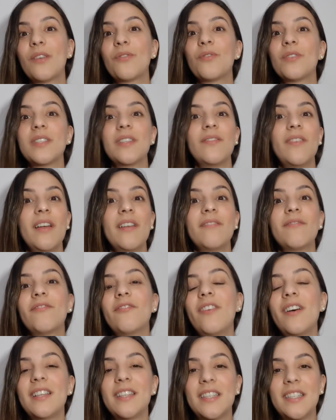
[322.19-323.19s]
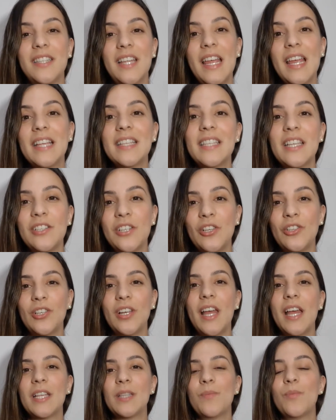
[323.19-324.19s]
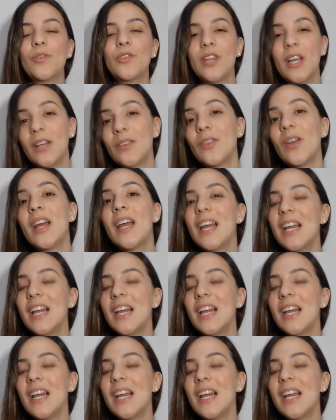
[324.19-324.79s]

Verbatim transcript: que você vai fazer se a gente ganhar esse projeto?